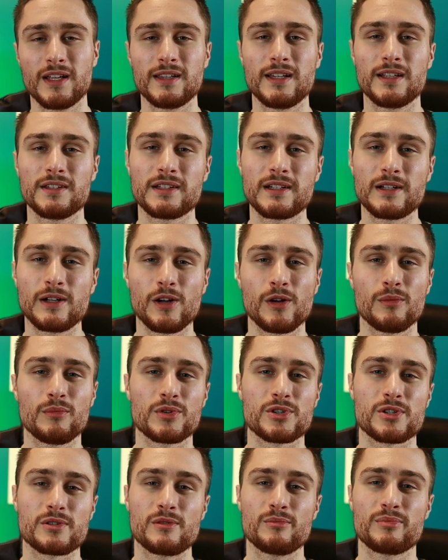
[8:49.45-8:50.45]
dlatego
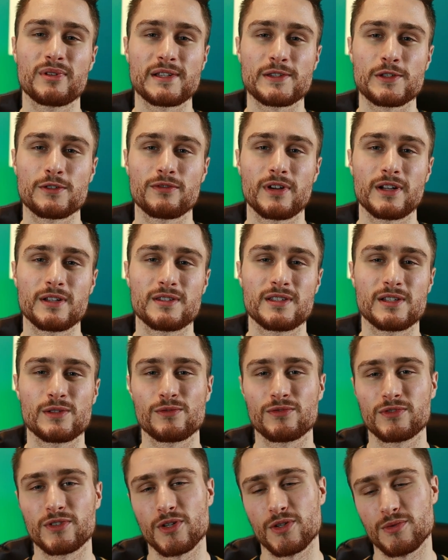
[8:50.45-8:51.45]
możemy pracować
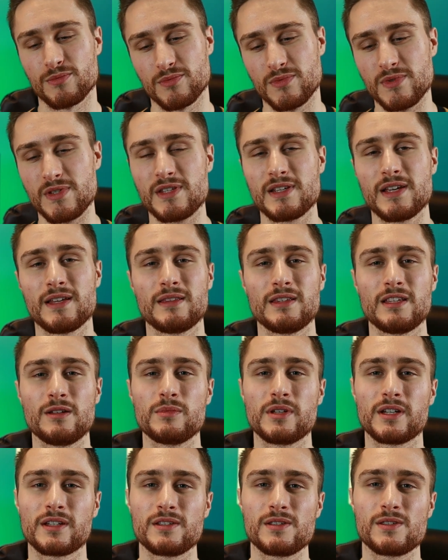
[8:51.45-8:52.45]
zarówno z
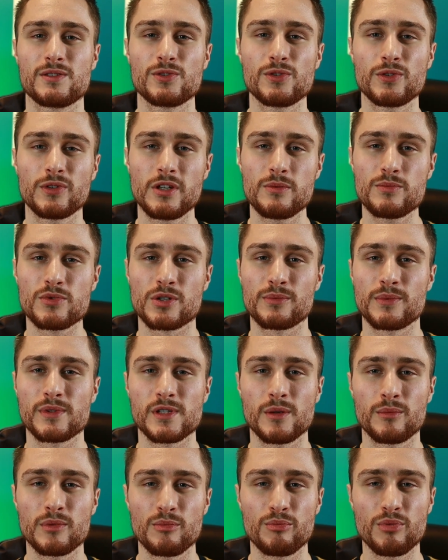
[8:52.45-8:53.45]
jednym, jak i z drugim, żeby
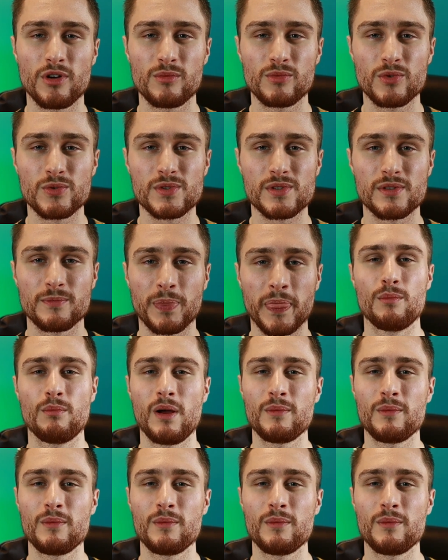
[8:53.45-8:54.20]
sobie pomóc.